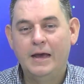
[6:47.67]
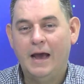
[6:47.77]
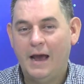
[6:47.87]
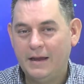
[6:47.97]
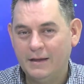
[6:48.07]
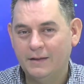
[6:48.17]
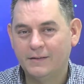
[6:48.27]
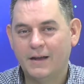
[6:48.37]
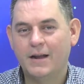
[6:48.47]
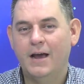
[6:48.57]
Hay que
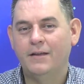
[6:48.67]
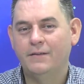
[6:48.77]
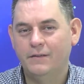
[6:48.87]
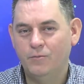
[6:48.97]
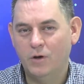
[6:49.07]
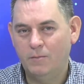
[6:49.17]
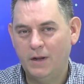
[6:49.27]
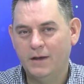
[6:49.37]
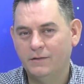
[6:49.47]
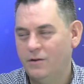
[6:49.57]
descargar este tipo de
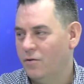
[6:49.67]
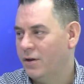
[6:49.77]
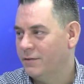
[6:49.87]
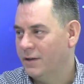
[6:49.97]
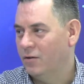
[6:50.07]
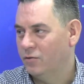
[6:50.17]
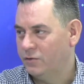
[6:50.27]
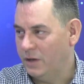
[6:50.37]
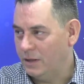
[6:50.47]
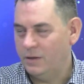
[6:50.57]
aplicaciones de los
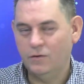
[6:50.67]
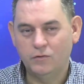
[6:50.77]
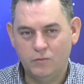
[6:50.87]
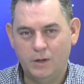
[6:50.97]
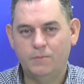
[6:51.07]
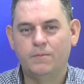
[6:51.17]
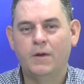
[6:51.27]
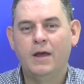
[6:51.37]
sitios web